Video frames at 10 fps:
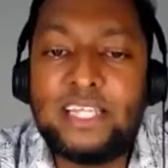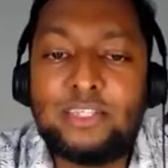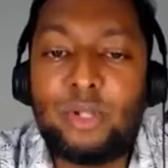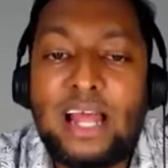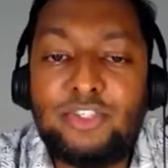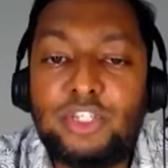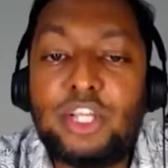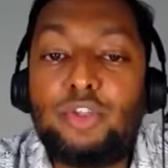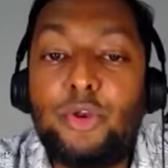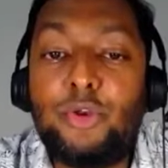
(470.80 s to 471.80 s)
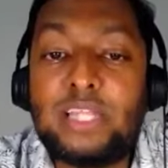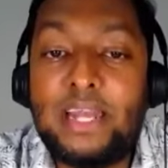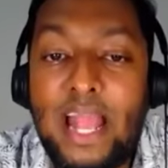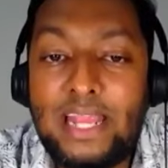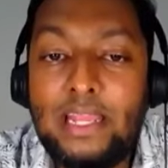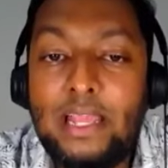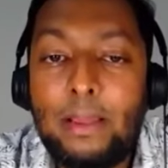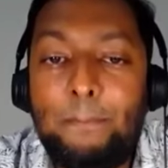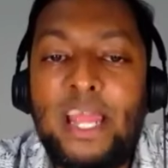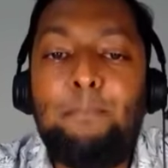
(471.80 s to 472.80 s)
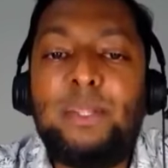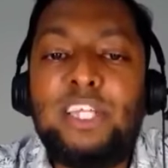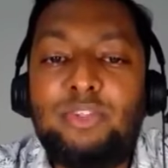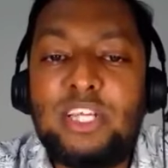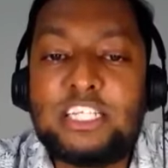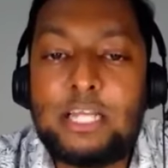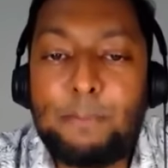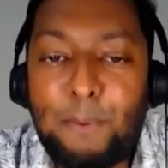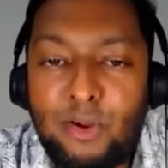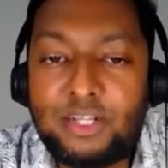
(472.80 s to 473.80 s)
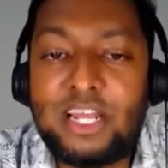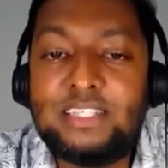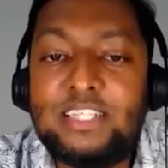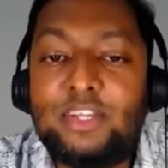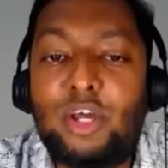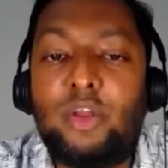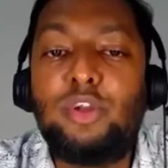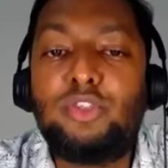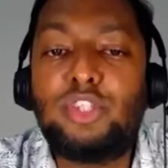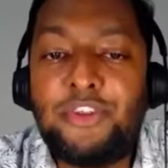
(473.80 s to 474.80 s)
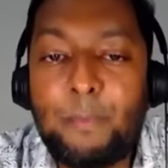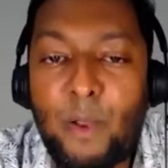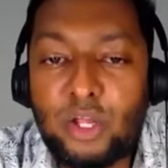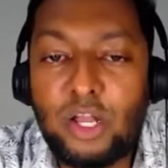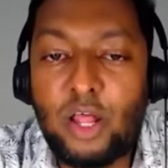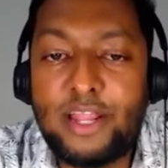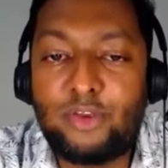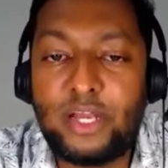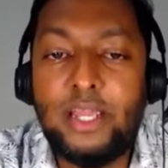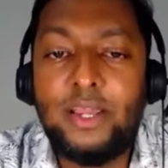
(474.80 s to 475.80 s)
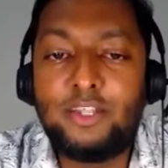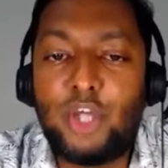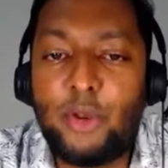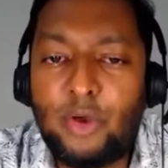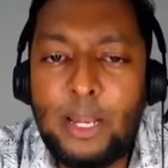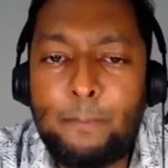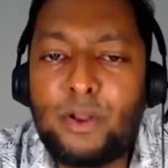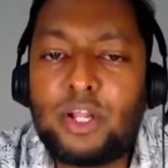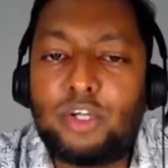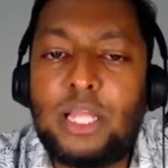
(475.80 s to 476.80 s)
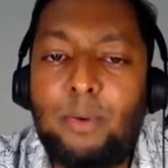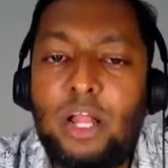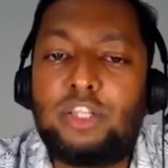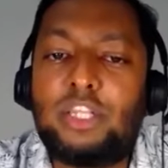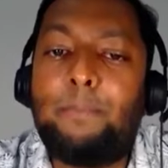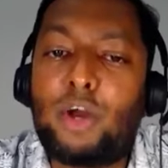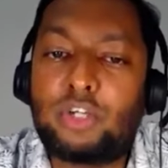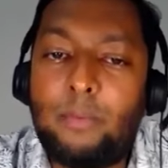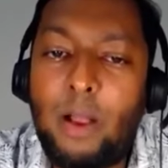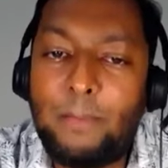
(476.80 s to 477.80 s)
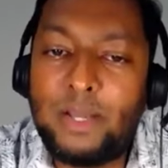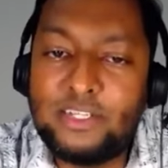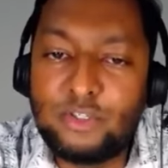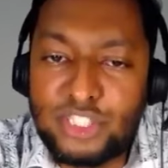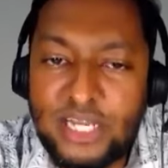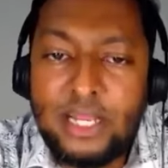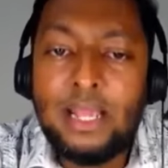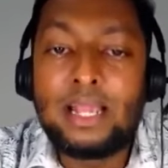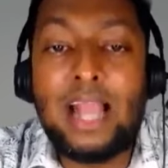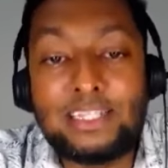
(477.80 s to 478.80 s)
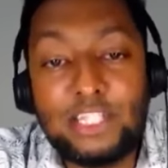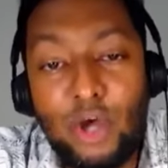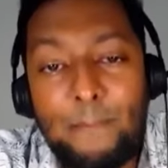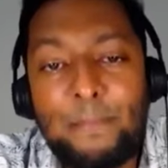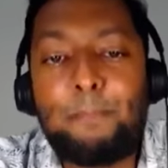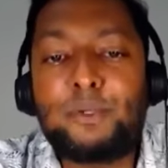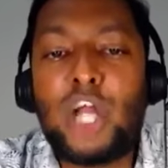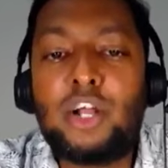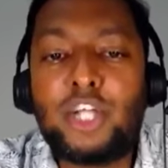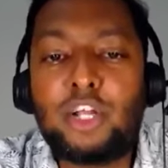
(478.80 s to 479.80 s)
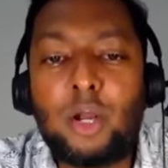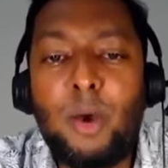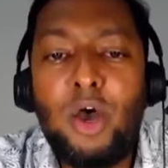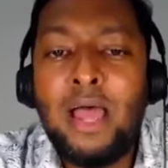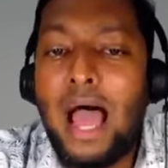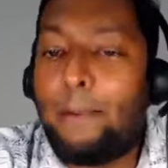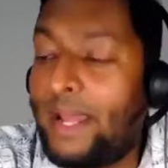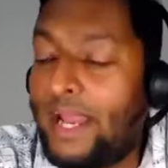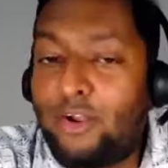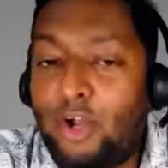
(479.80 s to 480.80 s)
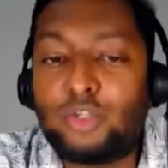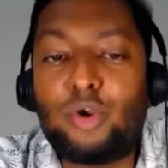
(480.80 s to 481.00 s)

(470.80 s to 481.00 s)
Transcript: যেহেতু রাজনৈতিক দন্যতা নেই নেই বিএনপি যেহেতু স্টেট ফরওয়ার্ড রাজনীতি করে গণতন্ত্রের পক্ষে লড়াই করে জনগণের পক্ষে কথা বলে অতএব ডক্টর মোহাম্মদ ইউনুসের কাজেও আমরা প্রশংসা করব আবার এই গত